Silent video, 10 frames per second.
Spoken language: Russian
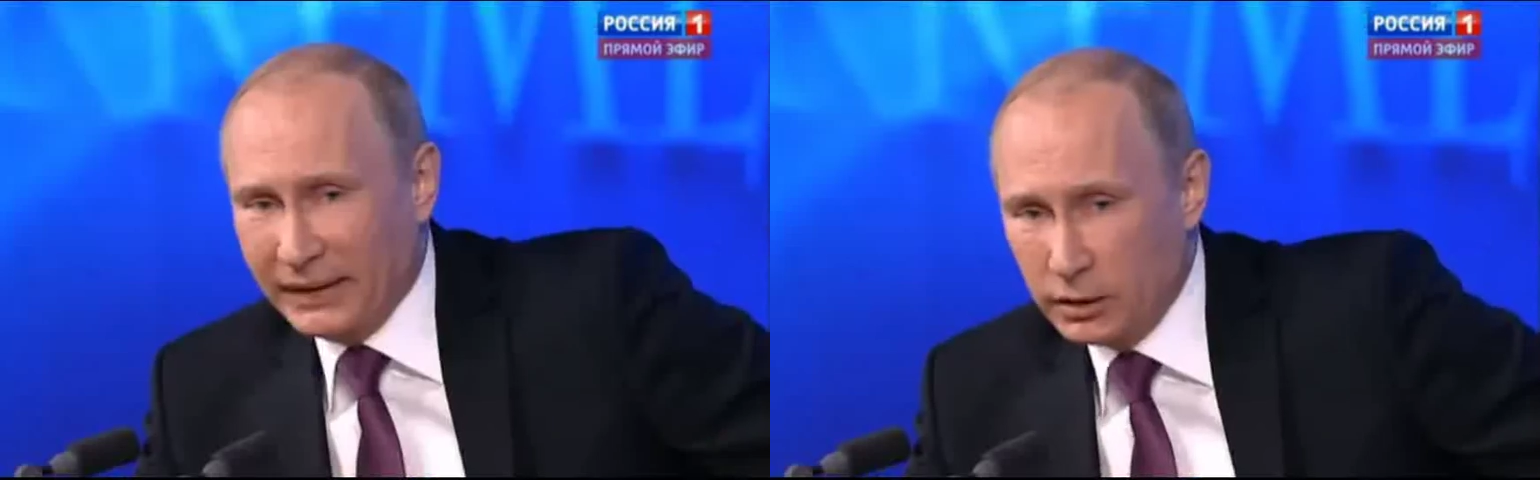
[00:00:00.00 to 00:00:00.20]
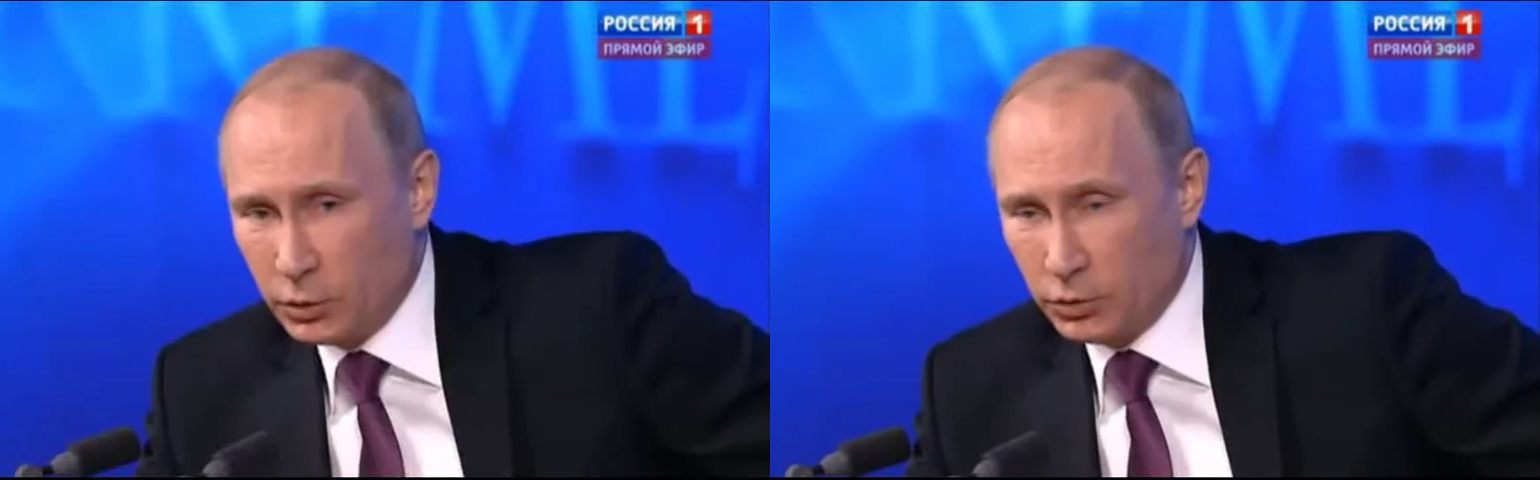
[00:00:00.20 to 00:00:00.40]

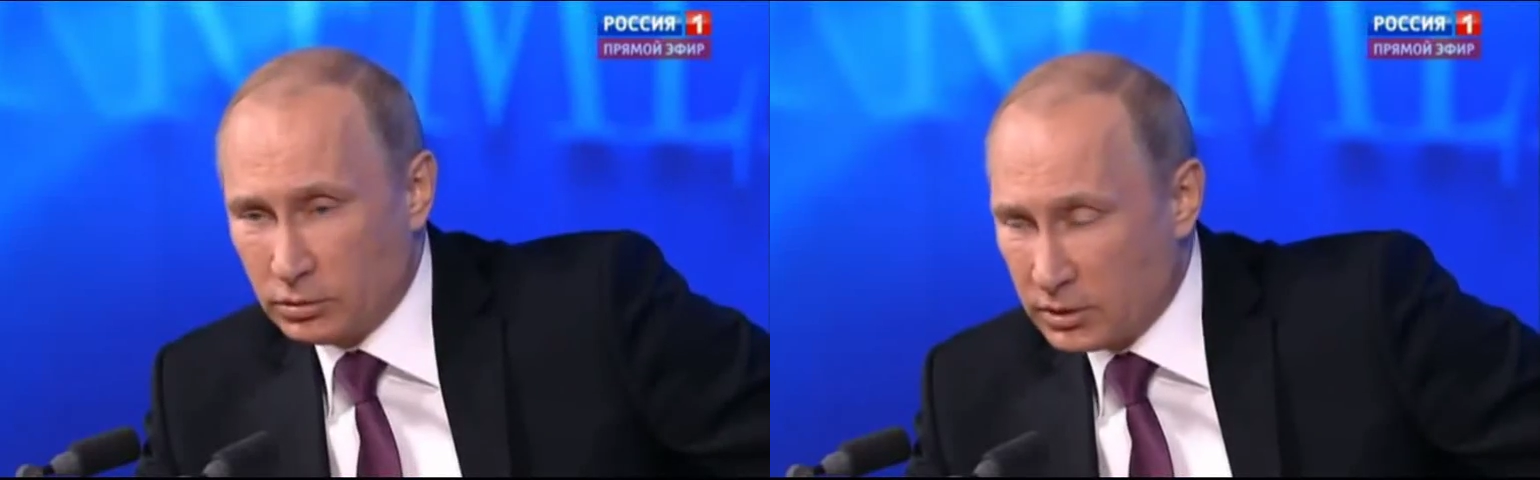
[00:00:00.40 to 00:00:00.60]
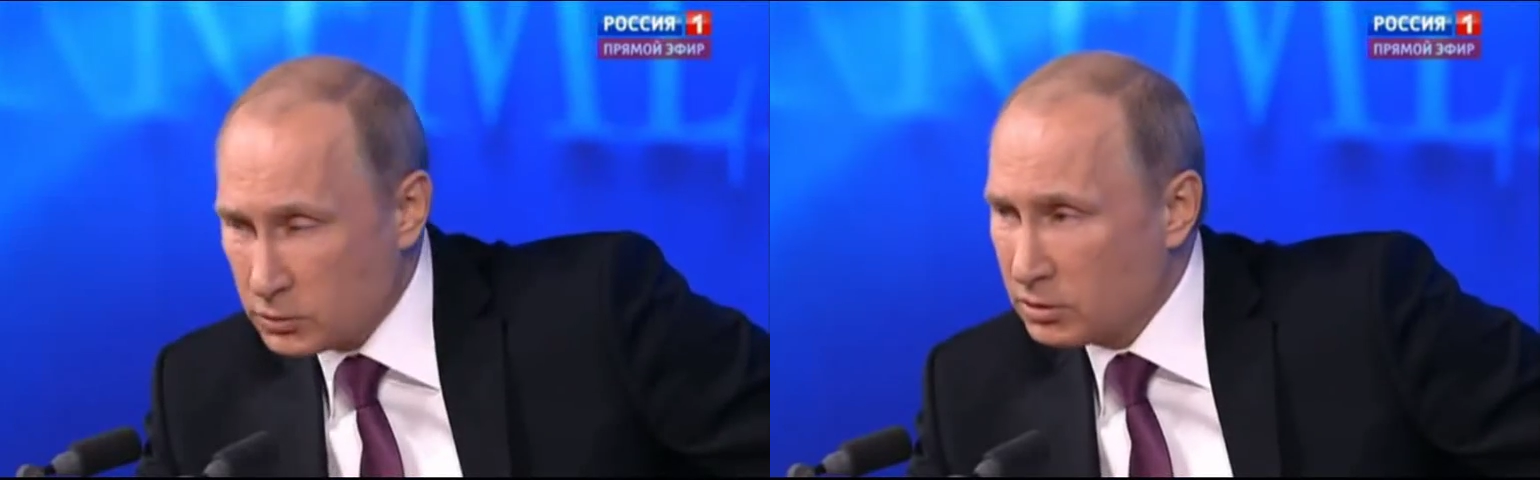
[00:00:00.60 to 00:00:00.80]
не
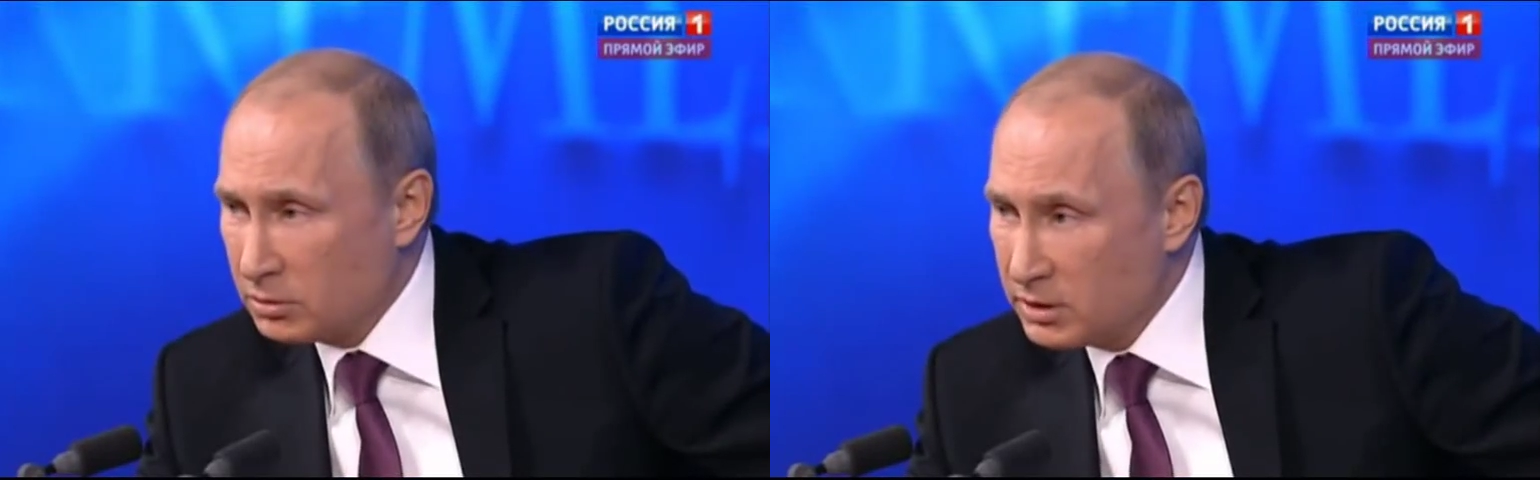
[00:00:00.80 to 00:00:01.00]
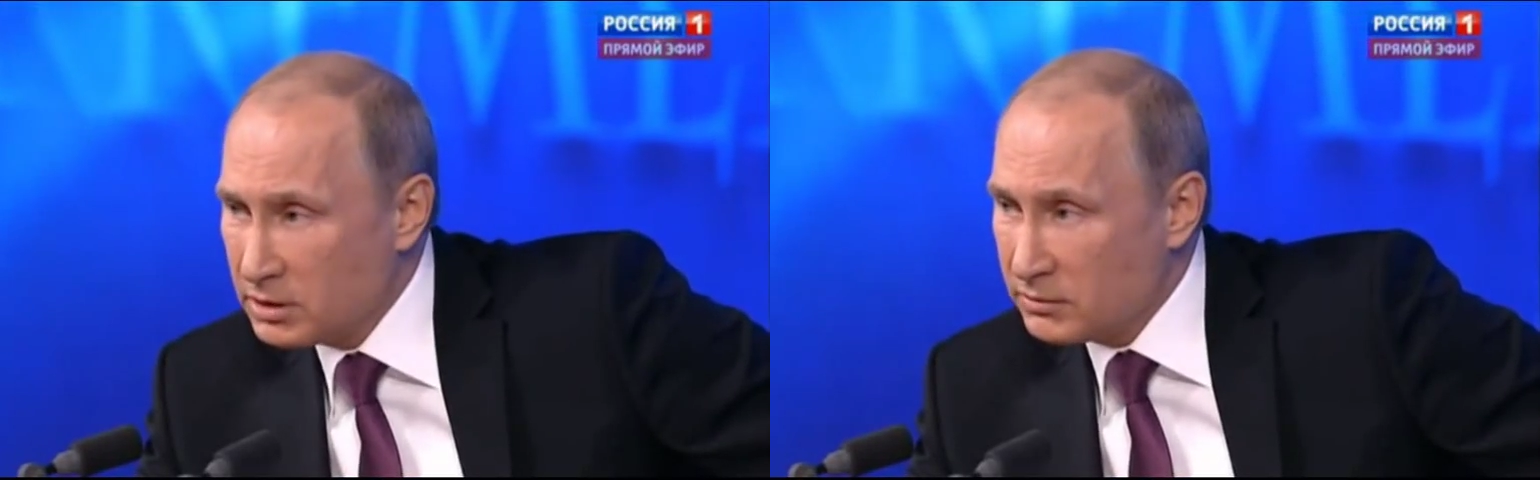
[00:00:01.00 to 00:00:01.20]
планирует,
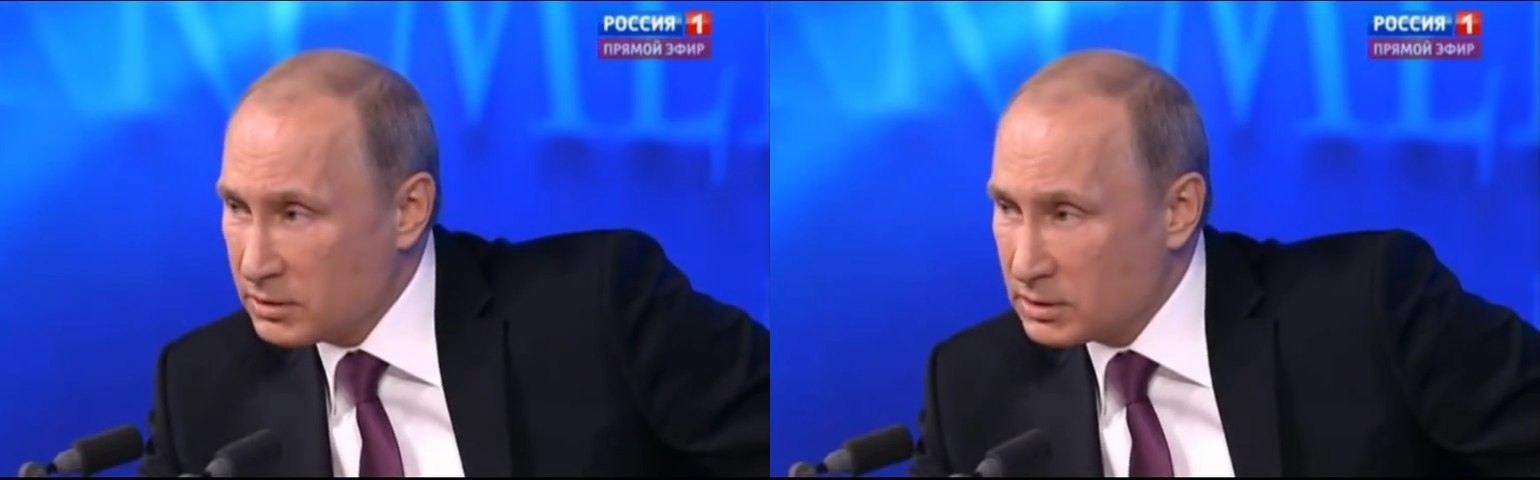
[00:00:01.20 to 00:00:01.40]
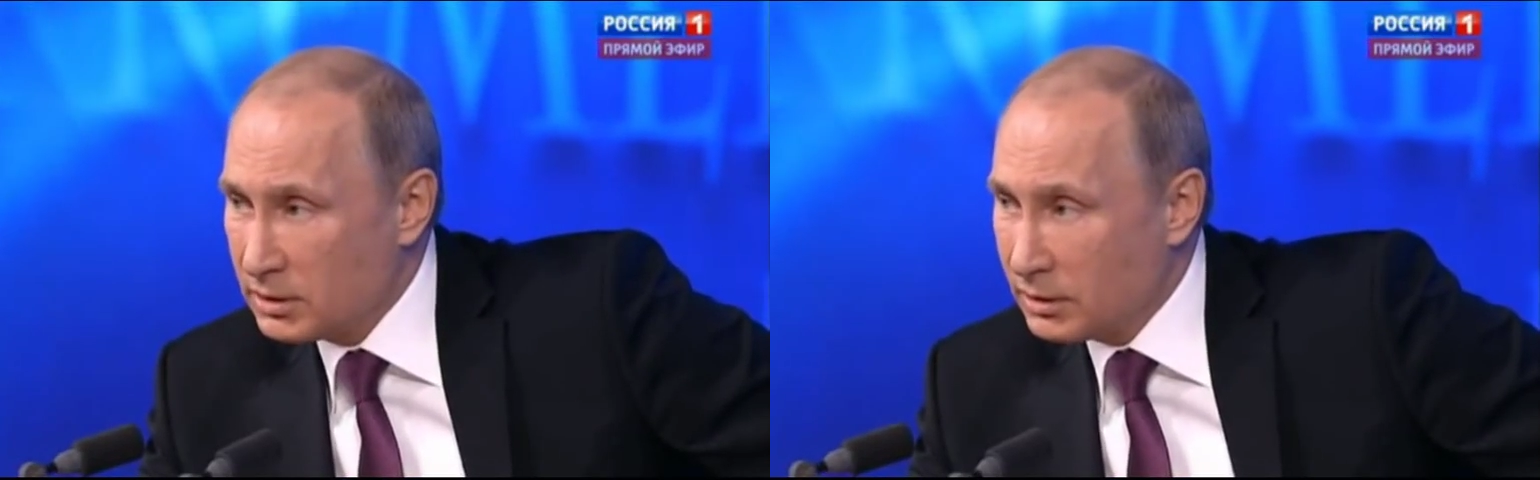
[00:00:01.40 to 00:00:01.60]
насколько мне
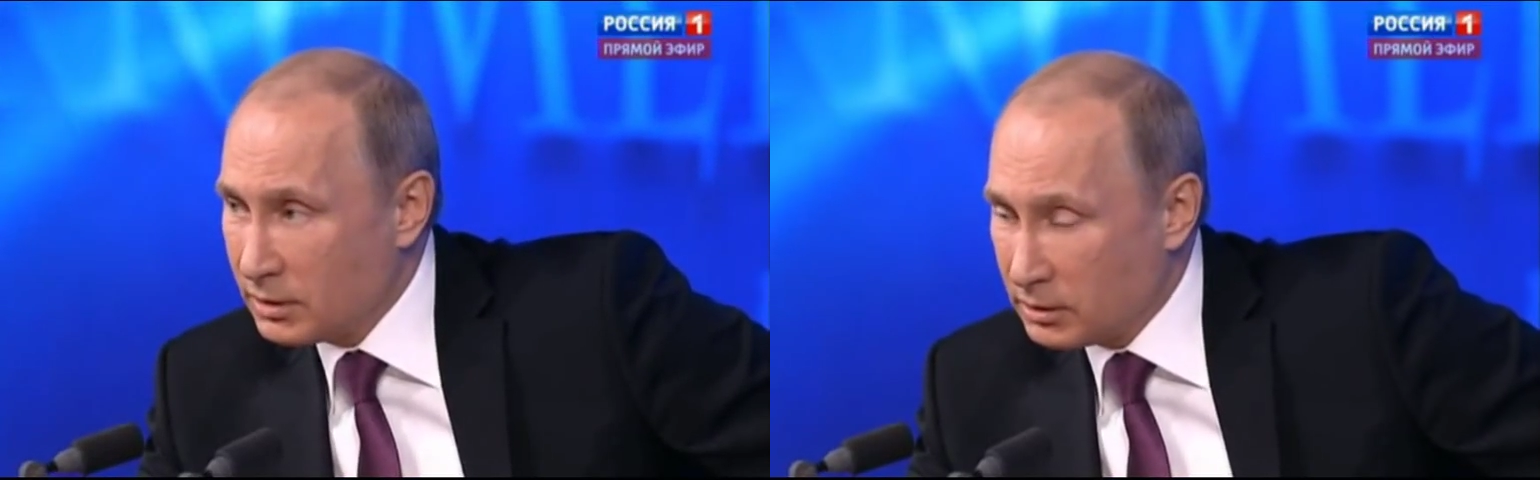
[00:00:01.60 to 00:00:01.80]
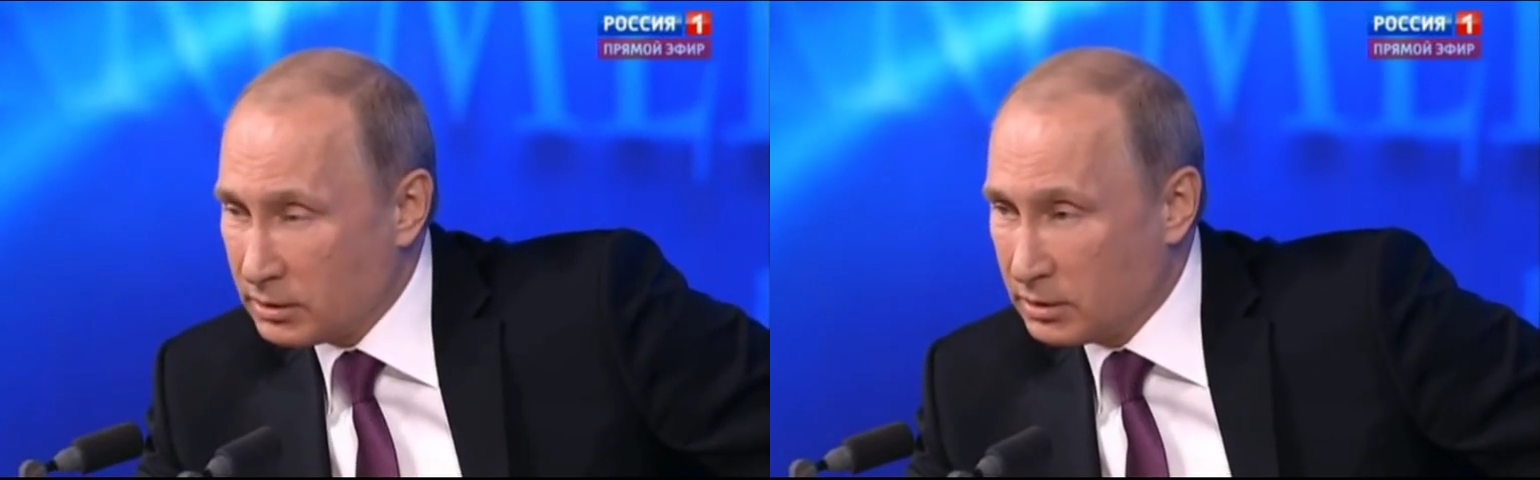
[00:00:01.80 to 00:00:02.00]
известно,